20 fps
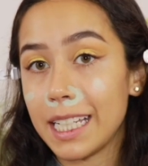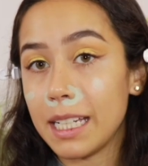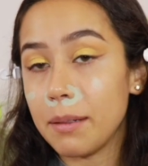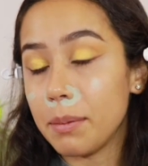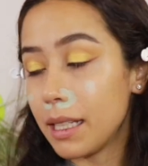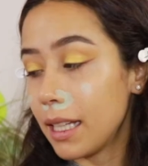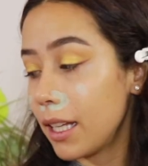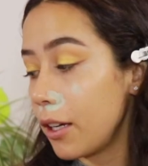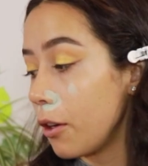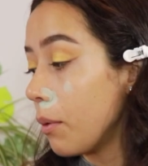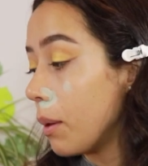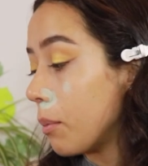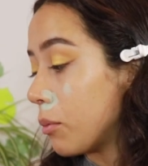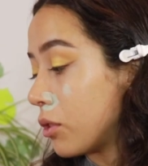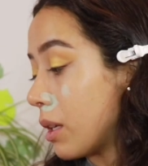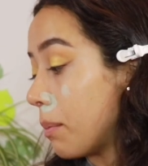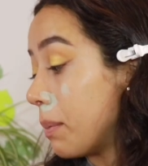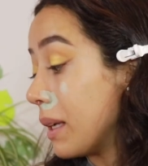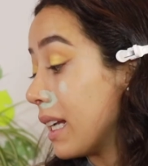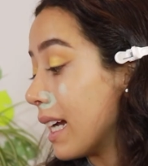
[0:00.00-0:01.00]
del video
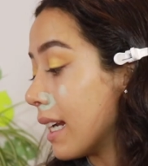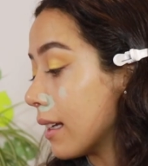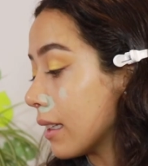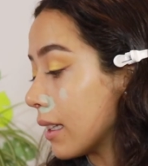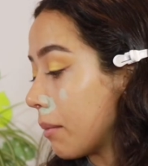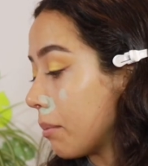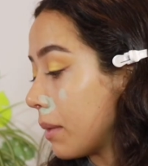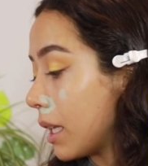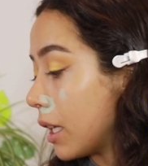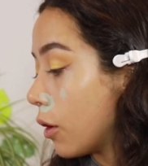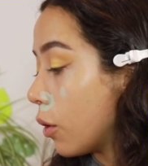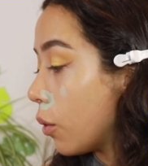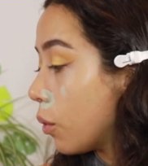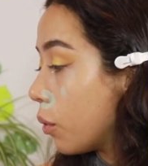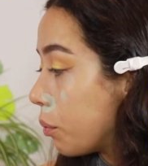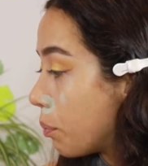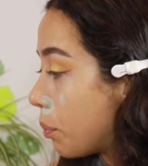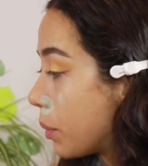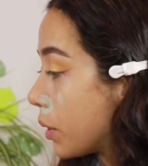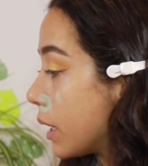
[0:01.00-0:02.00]
vamos a aplicar también
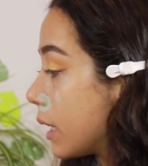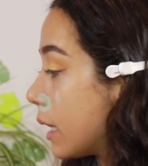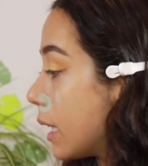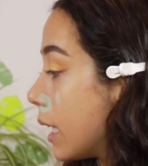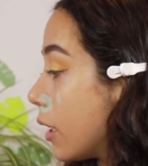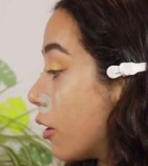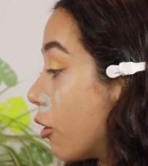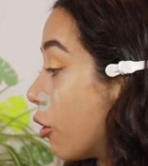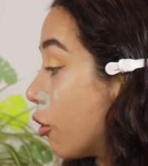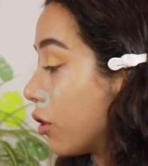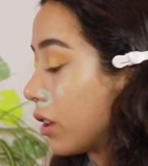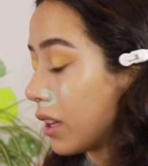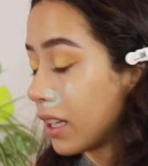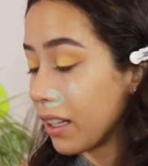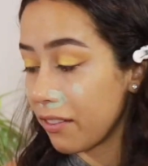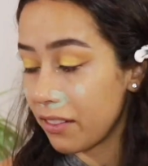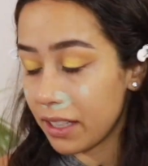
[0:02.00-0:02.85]
un poquitico de